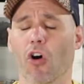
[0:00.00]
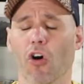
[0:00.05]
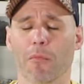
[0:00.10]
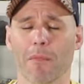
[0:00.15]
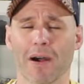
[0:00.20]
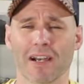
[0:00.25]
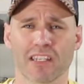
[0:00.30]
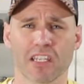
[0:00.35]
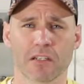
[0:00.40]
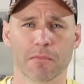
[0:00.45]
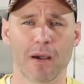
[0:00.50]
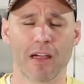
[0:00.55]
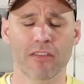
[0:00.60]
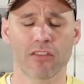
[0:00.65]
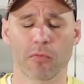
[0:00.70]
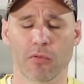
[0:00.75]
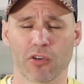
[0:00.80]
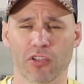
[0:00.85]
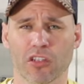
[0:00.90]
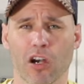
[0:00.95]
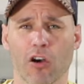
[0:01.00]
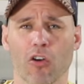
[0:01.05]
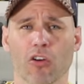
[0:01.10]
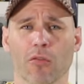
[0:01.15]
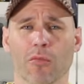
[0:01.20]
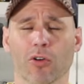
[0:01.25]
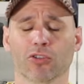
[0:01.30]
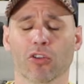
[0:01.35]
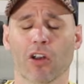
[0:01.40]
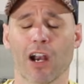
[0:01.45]
o más despacio con nuestra
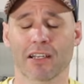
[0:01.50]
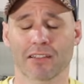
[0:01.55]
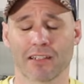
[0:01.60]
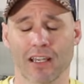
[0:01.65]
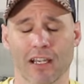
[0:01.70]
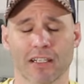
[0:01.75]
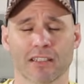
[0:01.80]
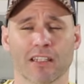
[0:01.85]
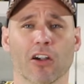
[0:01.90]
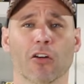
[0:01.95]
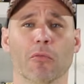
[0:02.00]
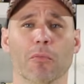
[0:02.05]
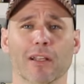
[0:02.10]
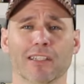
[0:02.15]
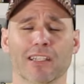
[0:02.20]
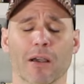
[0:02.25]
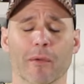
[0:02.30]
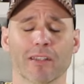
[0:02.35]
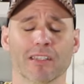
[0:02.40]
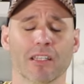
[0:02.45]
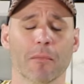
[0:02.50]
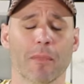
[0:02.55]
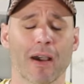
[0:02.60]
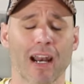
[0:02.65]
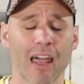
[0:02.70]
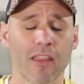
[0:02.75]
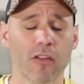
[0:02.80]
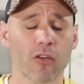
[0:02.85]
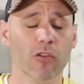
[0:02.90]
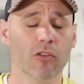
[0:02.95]
locomotora hasta que esté completamente
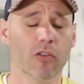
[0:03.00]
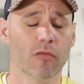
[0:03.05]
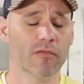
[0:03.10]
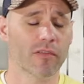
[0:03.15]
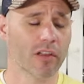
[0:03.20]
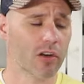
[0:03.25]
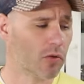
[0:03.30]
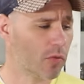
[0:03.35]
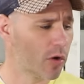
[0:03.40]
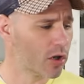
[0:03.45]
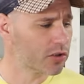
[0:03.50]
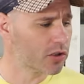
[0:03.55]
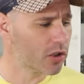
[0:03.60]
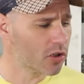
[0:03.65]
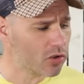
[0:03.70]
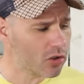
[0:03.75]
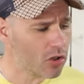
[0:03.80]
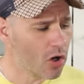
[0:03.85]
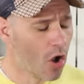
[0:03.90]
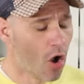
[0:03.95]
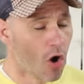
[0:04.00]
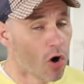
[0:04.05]
parado, con 0 voltios,